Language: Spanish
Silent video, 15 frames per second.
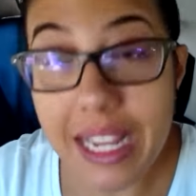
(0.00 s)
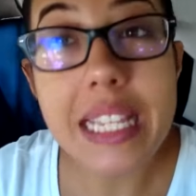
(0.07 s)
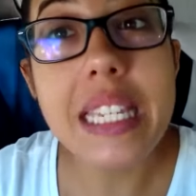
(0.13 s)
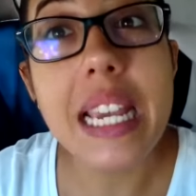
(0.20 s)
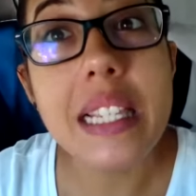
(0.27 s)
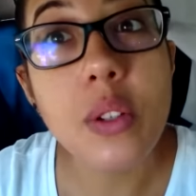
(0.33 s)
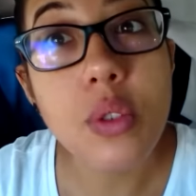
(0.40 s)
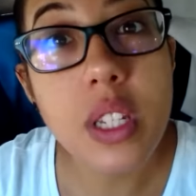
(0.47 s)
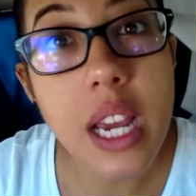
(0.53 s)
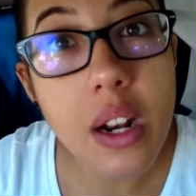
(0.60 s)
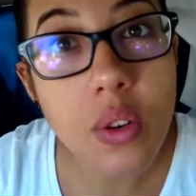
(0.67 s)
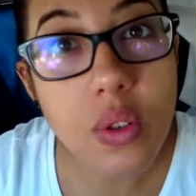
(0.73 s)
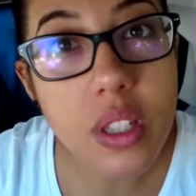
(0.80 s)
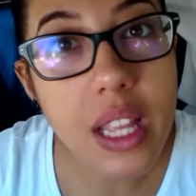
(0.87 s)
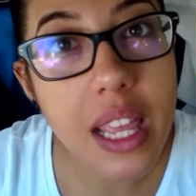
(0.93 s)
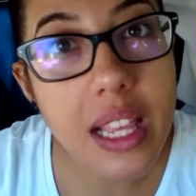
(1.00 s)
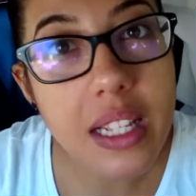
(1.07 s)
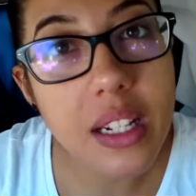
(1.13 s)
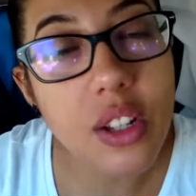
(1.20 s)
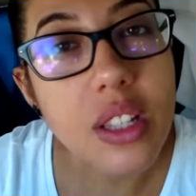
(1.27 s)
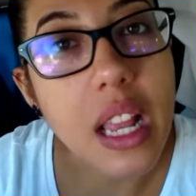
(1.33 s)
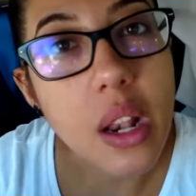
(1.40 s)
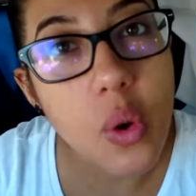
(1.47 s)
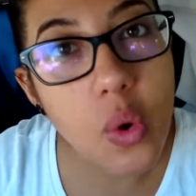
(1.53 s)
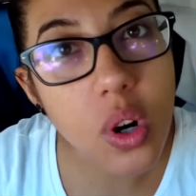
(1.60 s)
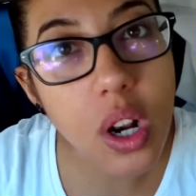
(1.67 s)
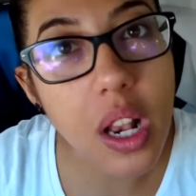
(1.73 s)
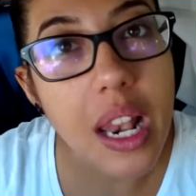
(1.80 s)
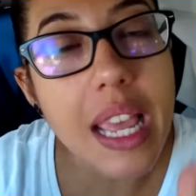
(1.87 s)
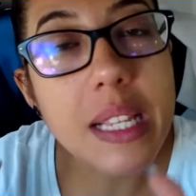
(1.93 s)
Ya escucharon ustedes, los de
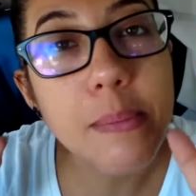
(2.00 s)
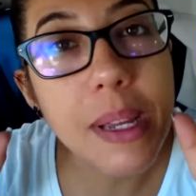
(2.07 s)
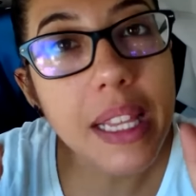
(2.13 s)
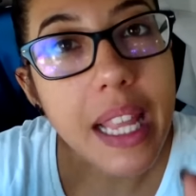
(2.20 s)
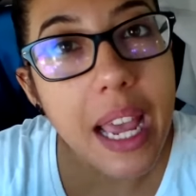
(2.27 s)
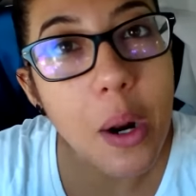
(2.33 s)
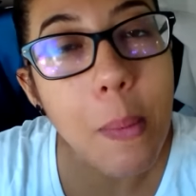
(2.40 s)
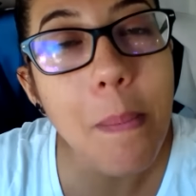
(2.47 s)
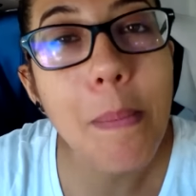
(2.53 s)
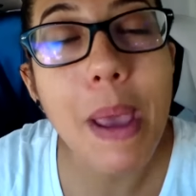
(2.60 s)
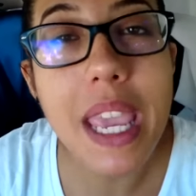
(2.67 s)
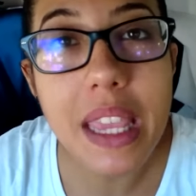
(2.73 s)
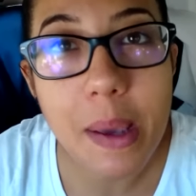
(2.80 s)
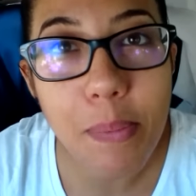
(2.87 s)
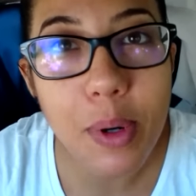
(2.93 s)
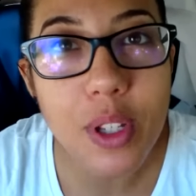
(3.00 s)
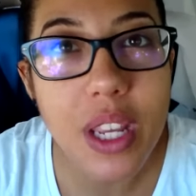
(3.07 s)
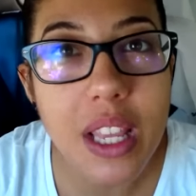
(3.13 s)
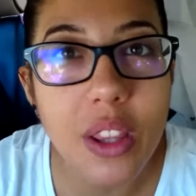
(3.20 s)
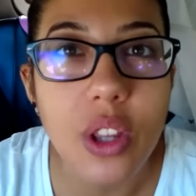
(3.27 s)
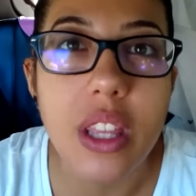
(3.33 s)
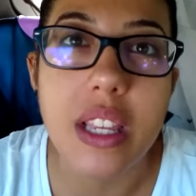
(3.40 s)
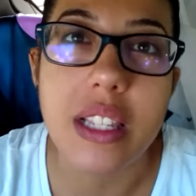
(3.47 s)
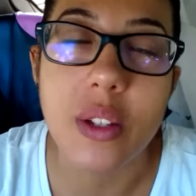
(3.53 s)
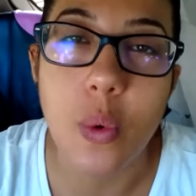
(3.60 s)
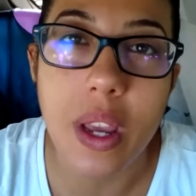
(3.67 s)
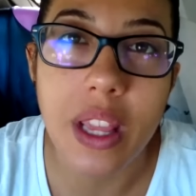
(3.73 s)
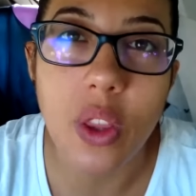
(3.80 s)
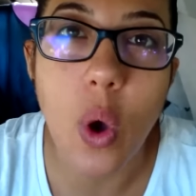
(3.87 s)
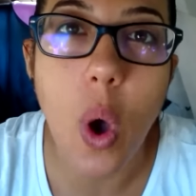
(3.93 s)
Lur les mandaron 20% de
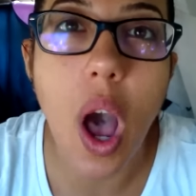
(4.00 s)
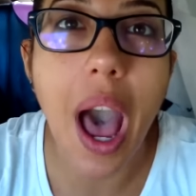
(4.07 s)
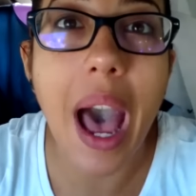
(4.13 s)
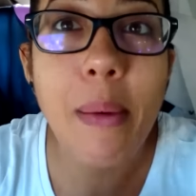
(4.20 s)
descuento